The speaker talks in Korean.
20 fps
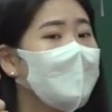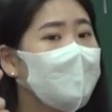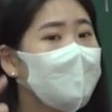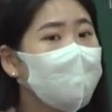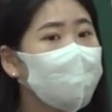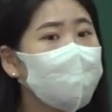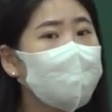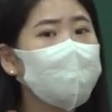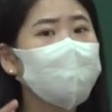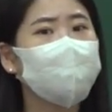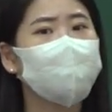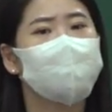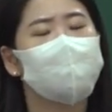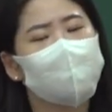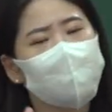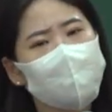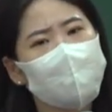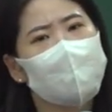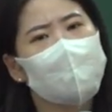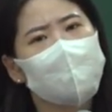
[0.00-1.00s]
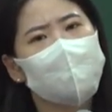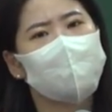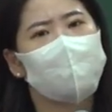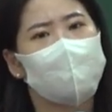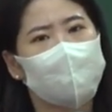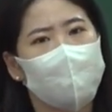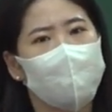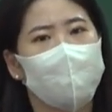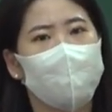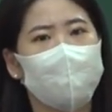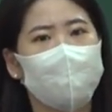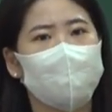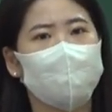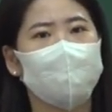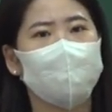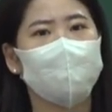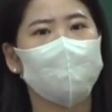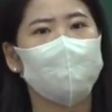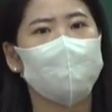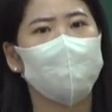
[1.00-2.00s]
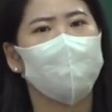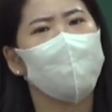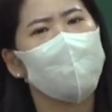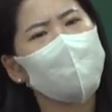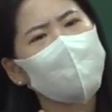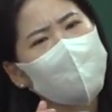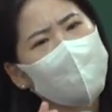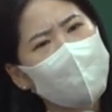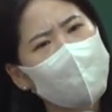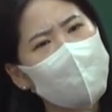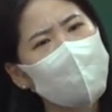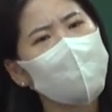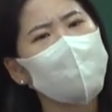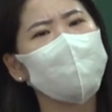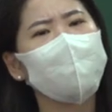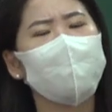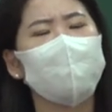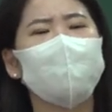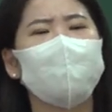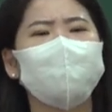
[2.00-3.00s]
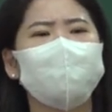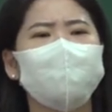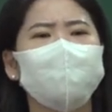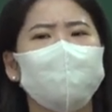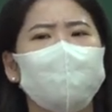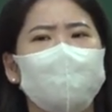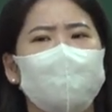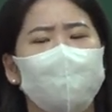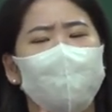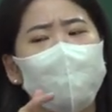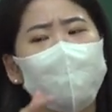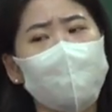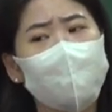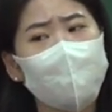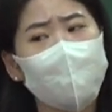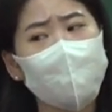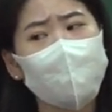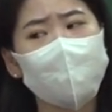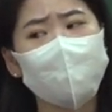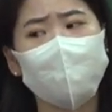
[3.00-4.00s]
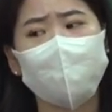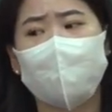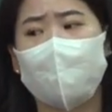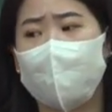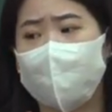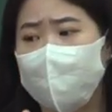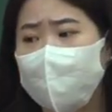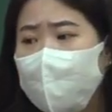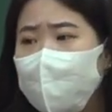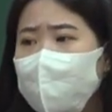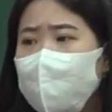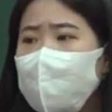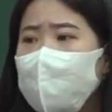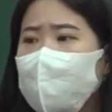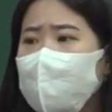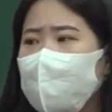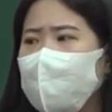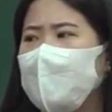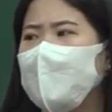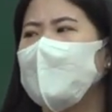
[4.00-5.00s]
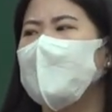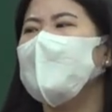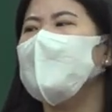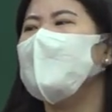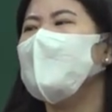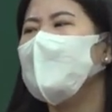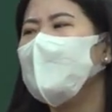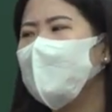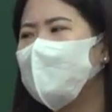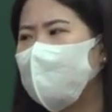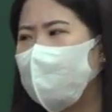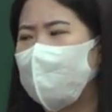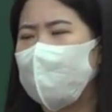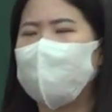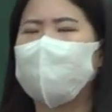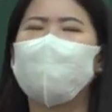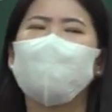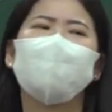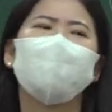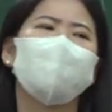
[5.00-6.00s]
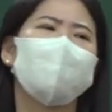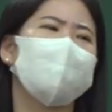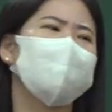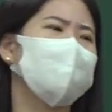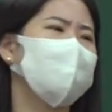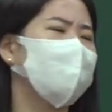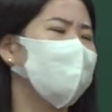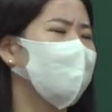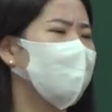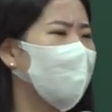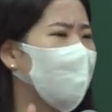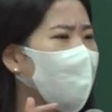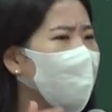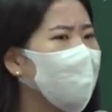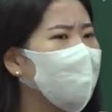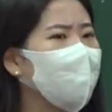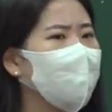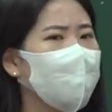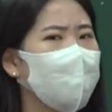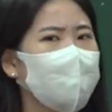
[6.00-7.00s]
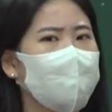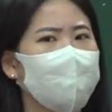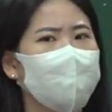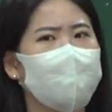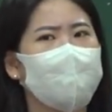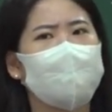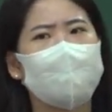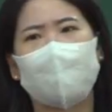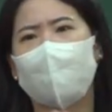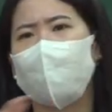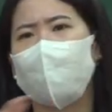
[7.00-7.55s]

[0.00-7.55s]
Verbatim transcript: 그래서 시작을 제대로 해야 된다는 거예요. 왜내 학업이 어렵습니까? 왜 난 어렵습니다. 안 됩니까? 다락방을 해야 됩니까? 공부를 해야 됩니까?